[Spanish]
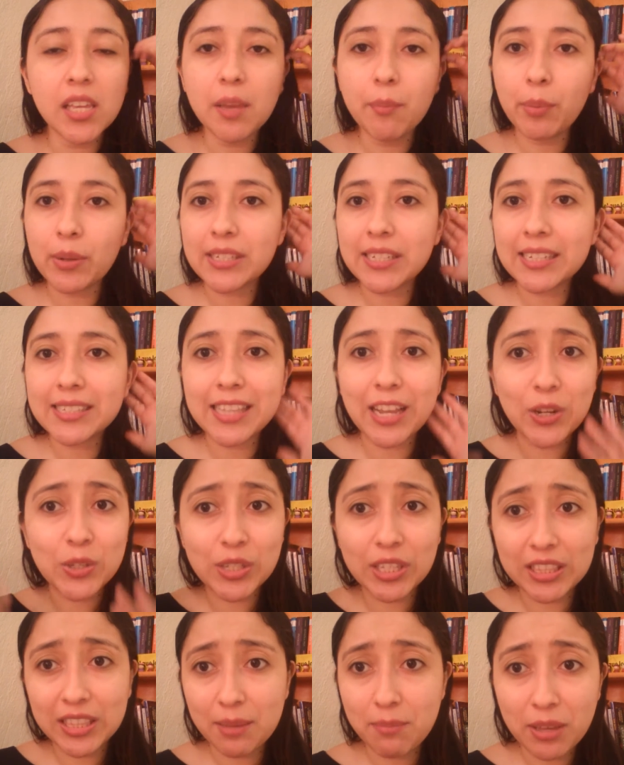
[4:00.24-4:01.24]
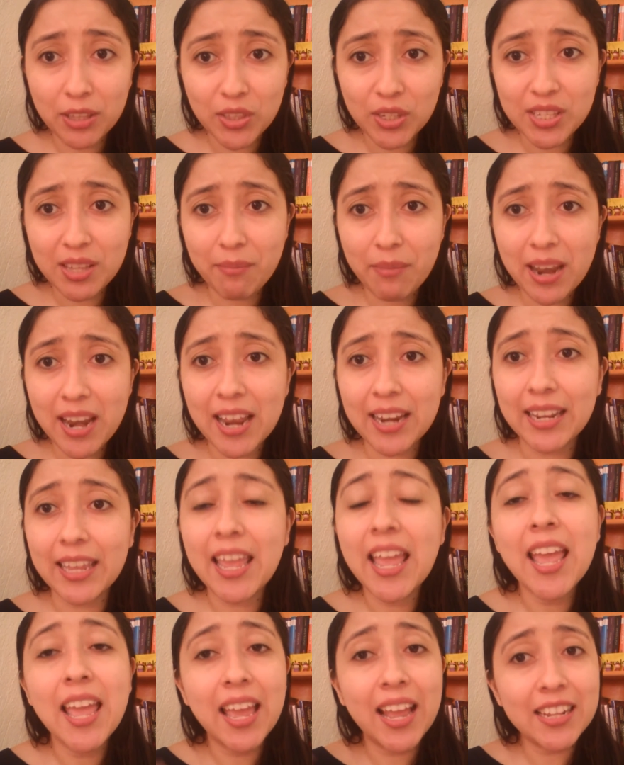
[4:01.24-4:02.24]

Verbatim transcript: y pues hasta los sentimientos de Melanie.